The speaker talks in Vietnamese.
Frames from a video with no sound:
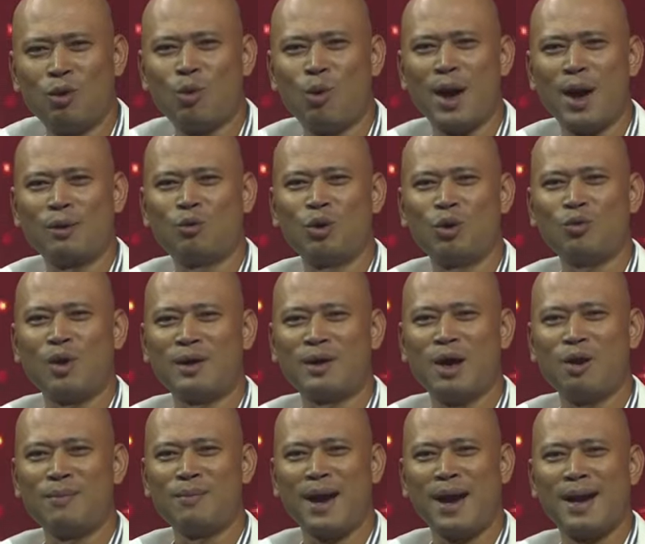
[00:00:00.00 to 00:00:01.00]
cuộc hẹn cuối tuần
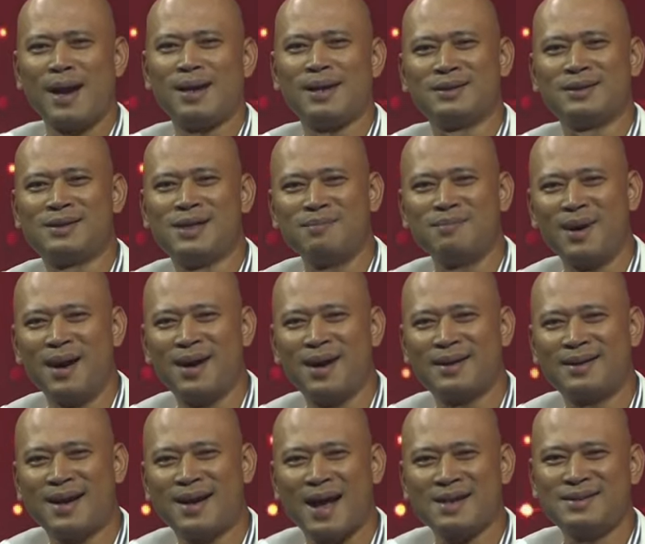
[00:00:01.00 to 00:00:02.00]
ngày hôm nay xin mời
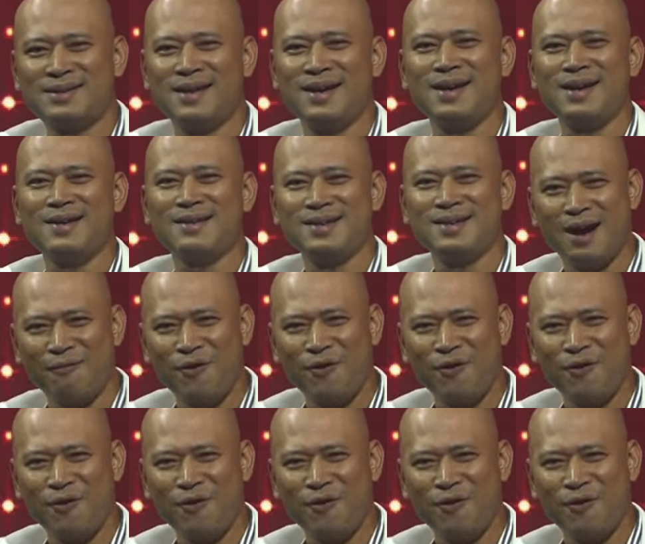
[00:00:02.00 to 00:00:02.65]
ca sĩ Đức